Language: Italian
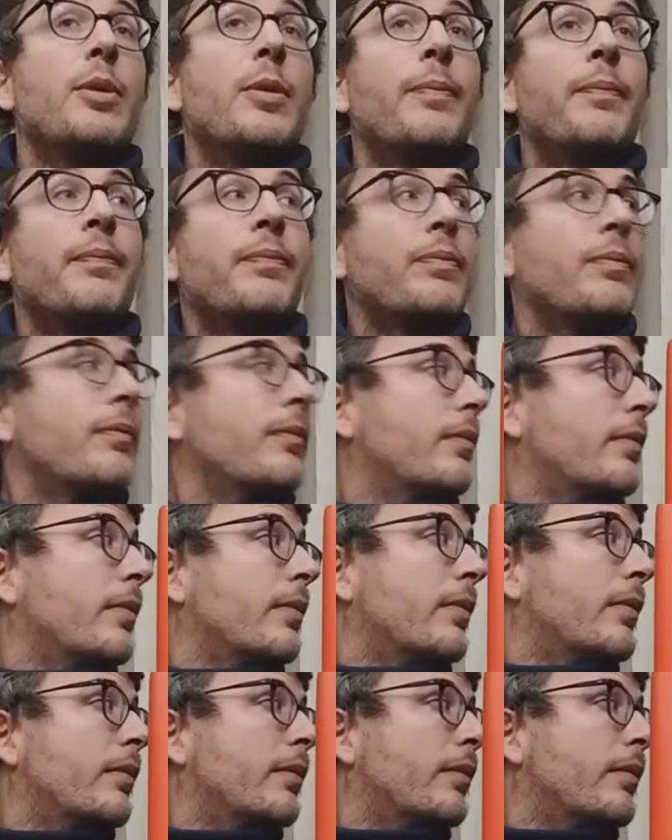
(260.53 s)
No, noi in Friuli siamo
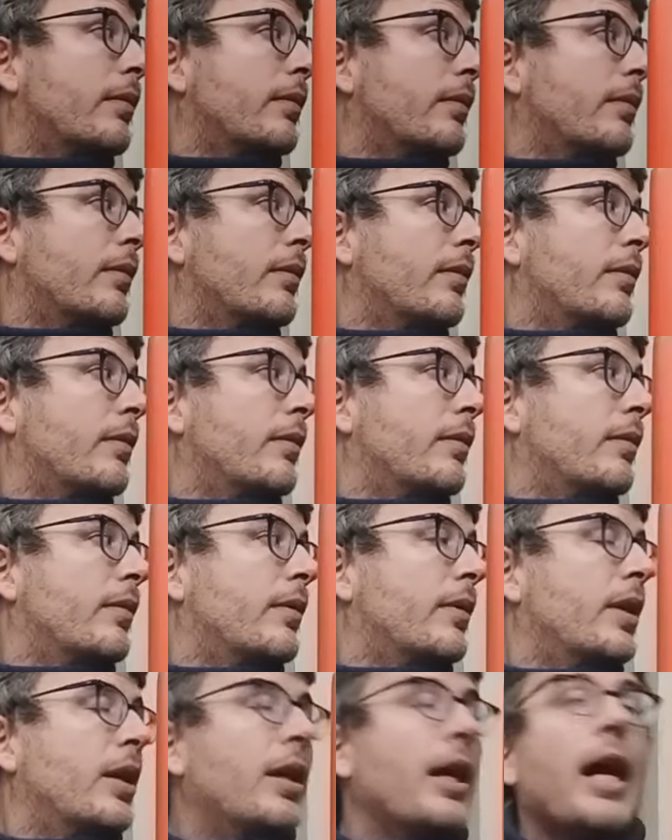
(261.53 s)
molto
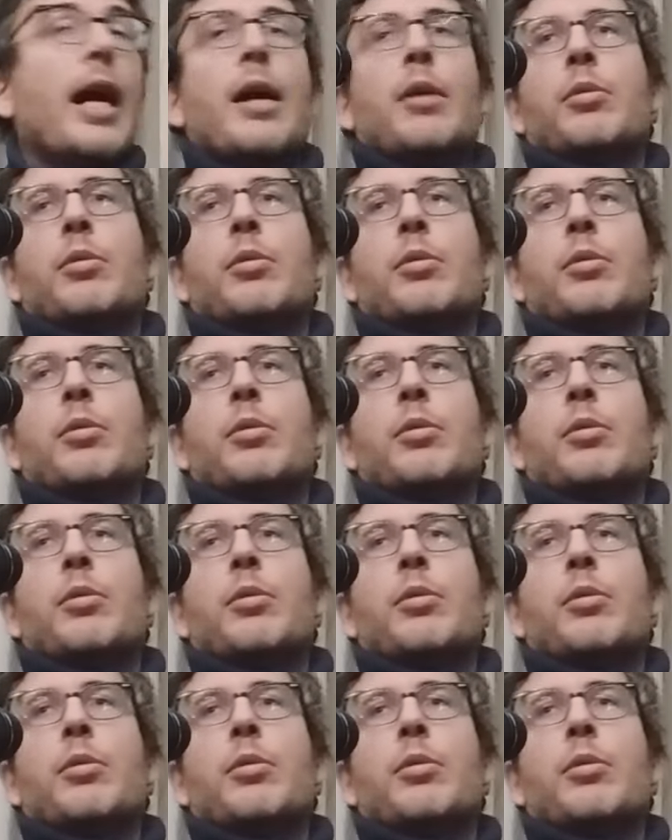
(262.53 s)
tradizionalisti. Eh.